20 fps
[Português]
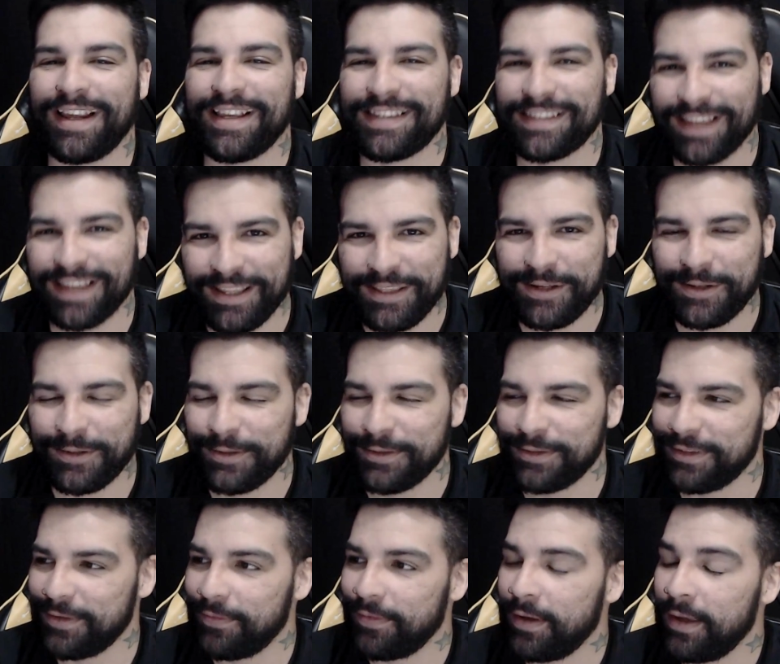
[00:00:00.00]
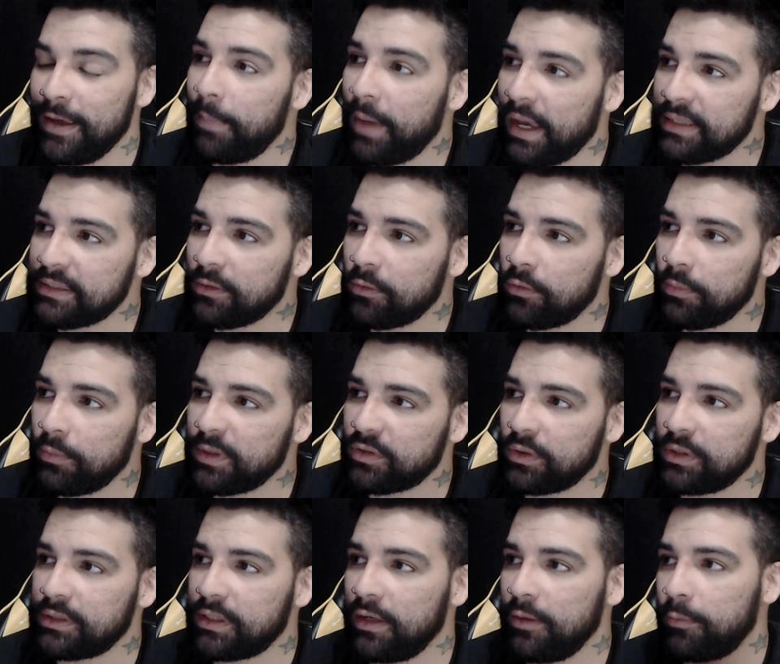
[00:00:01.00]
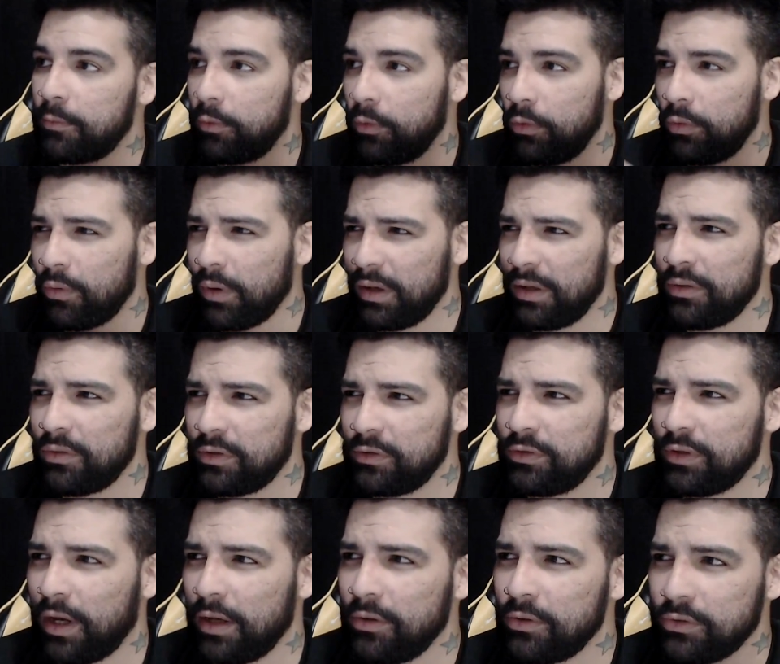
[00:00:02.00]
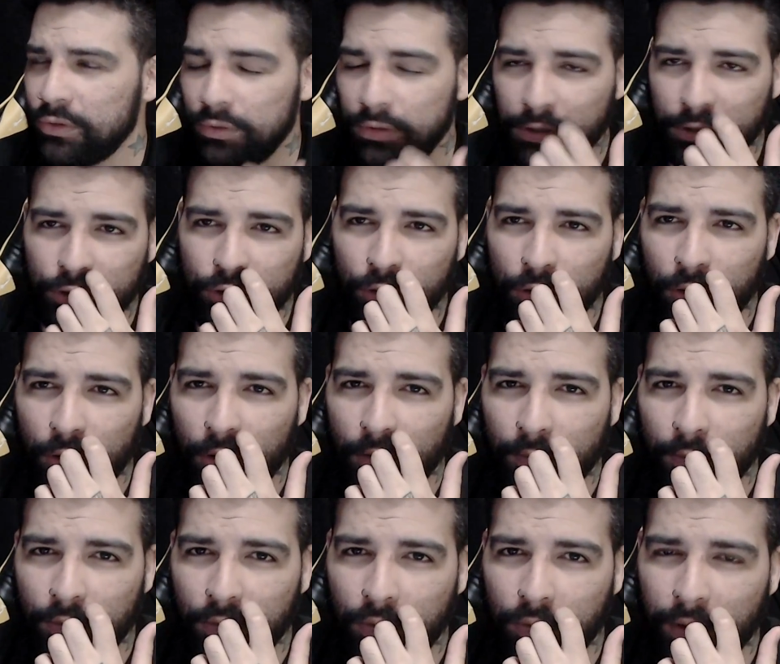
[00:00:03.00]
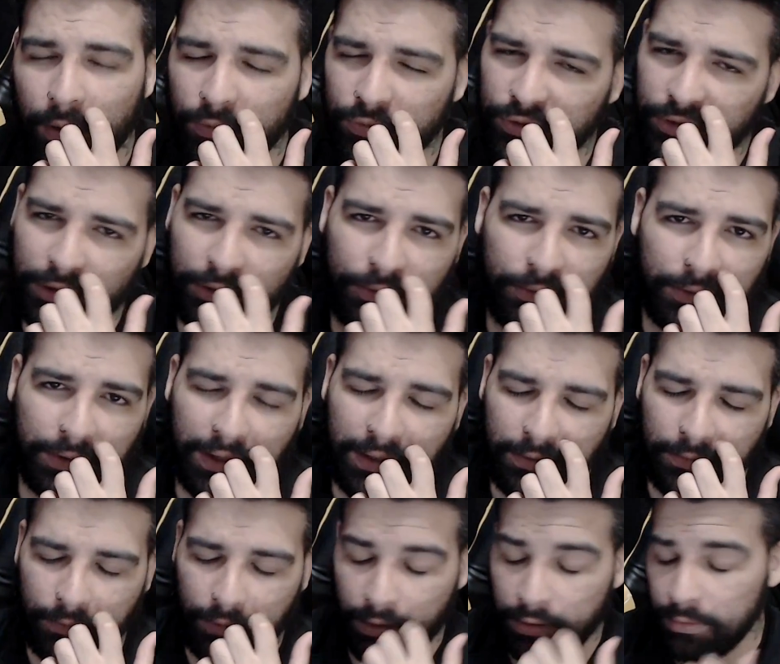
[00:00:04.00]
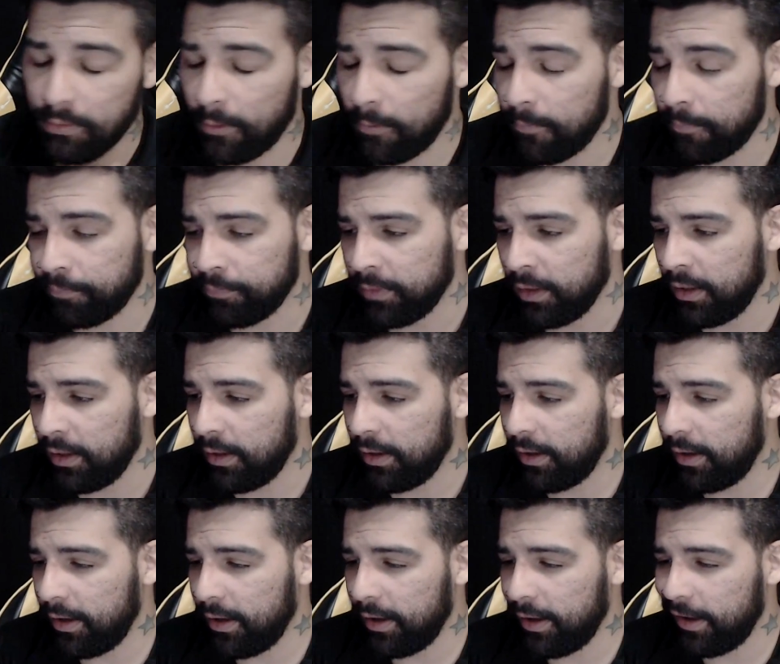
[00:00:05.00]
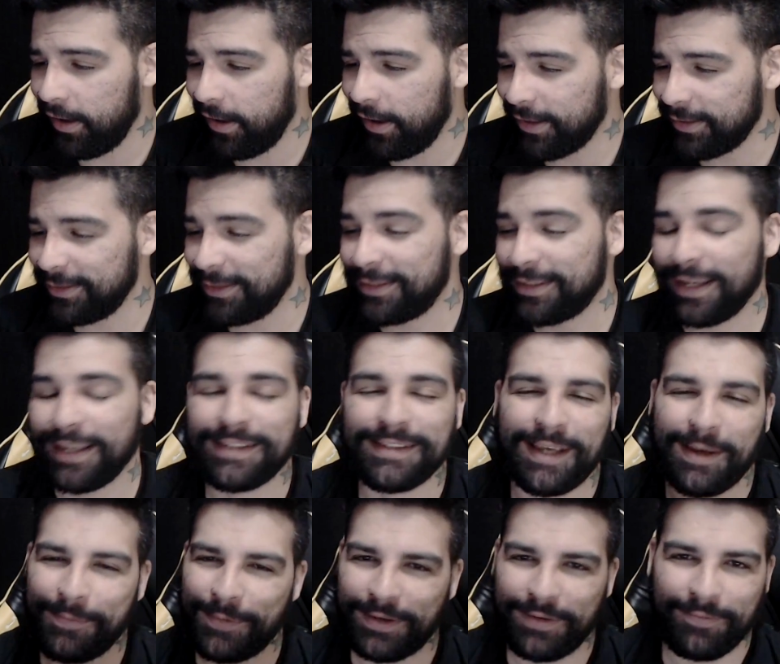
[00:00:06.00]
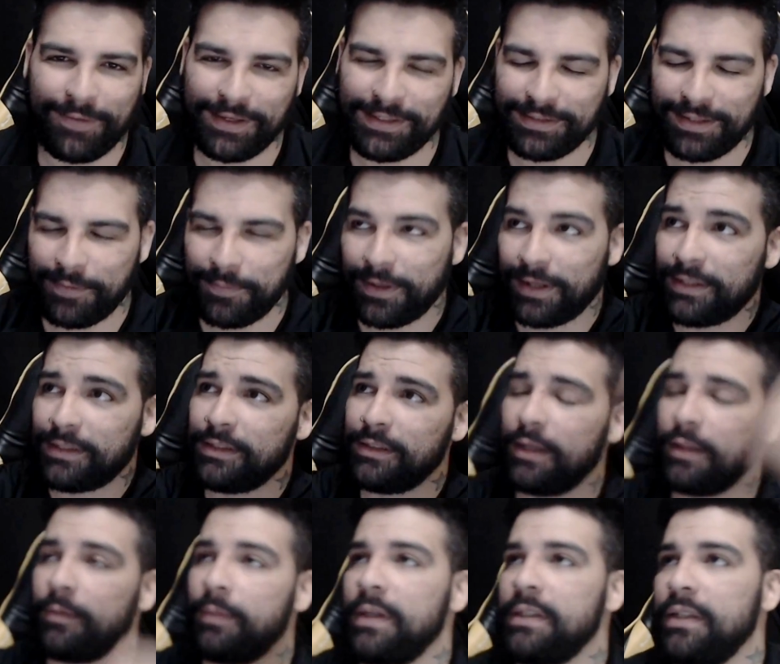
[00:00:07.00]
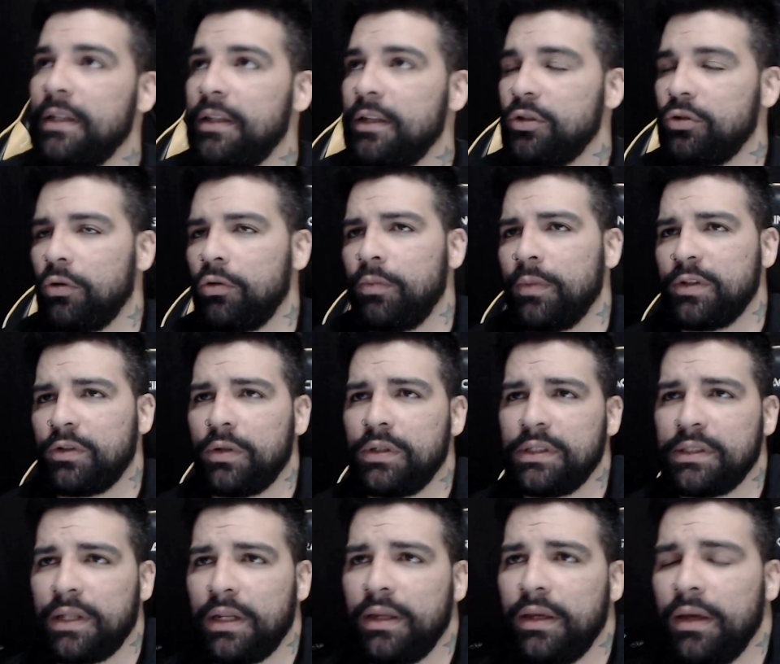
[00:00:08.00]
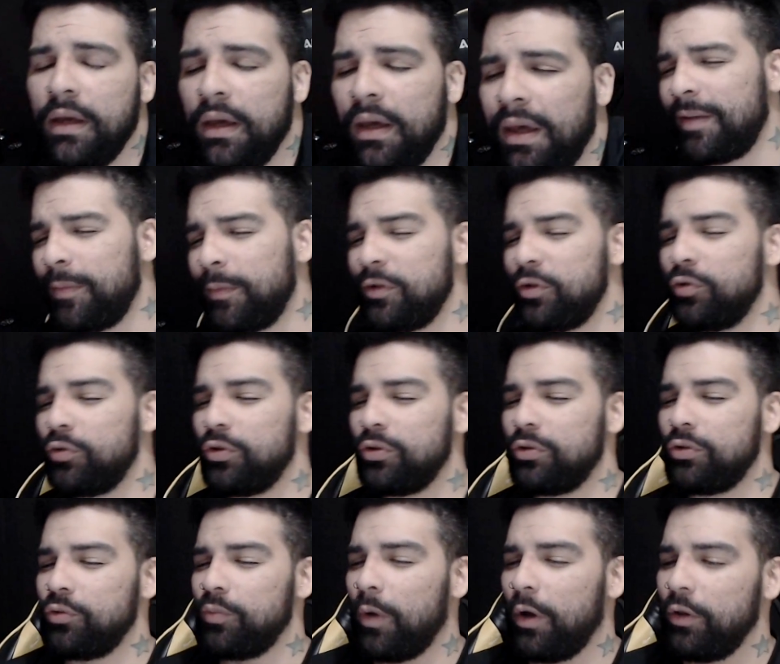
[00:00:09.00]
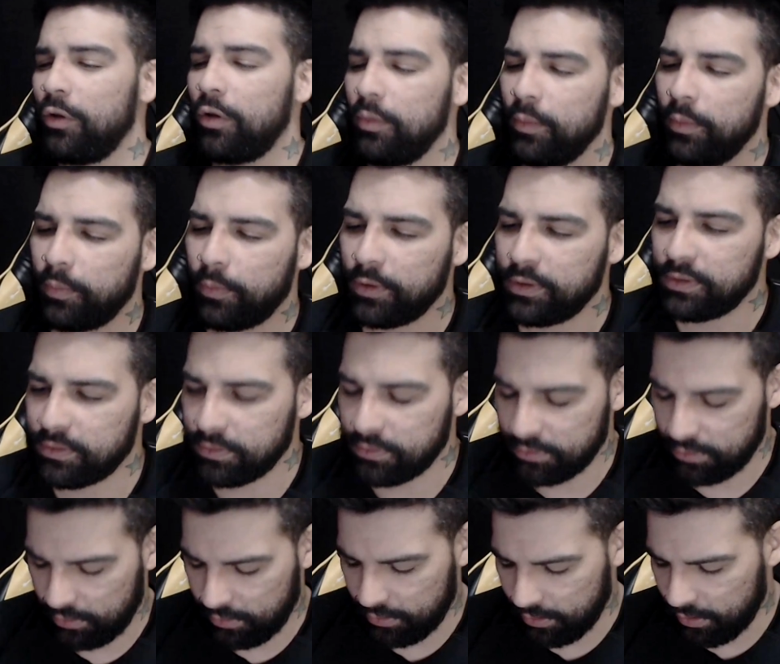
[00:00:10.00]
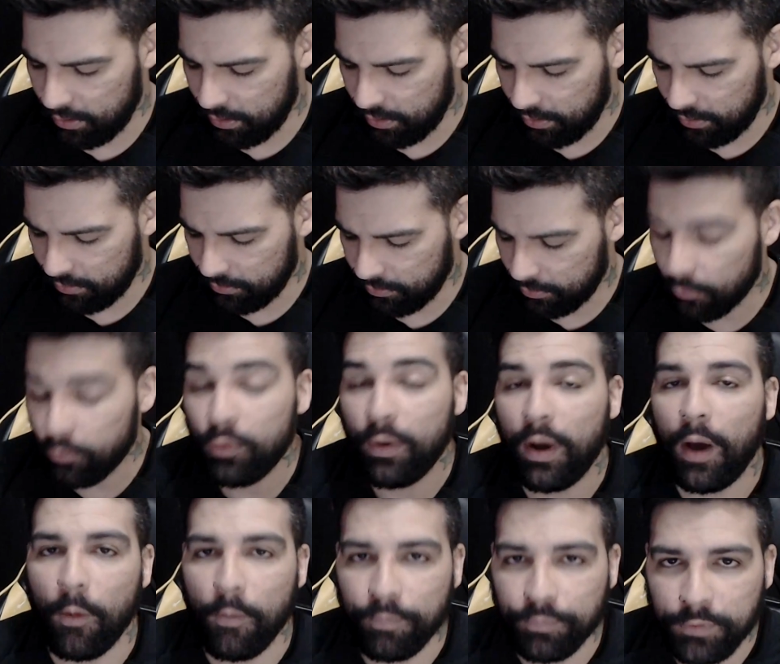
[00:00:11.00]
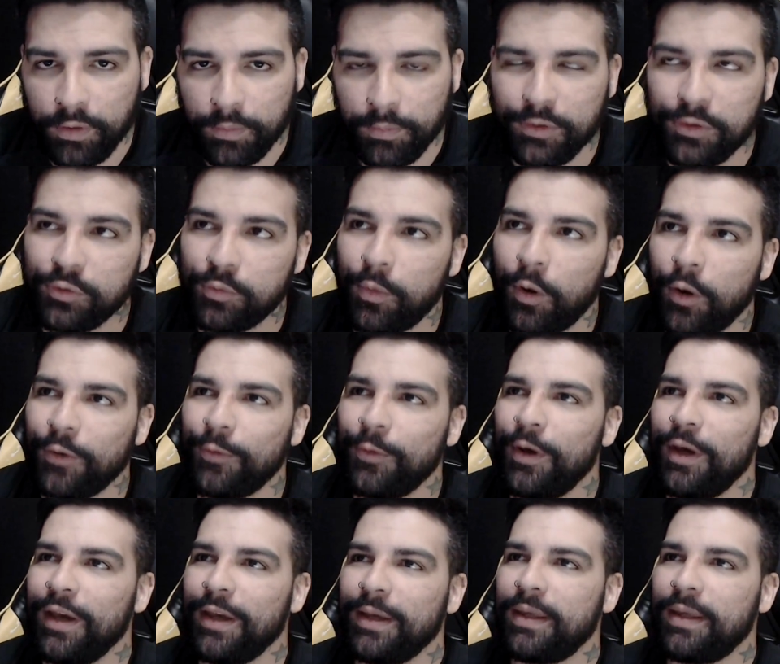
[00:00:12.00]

engraçado, inclusive. Mas algumas coisas que ele colocou ali do Jailson deixou como. é o estilo do Nando, né? Então é, a gente já sabe que vai terminar desse jeito, mas ele deixou algumas coisas ali e terminou de um, de um modo, como posso dizer, é, é, cruel. Terminou de um modo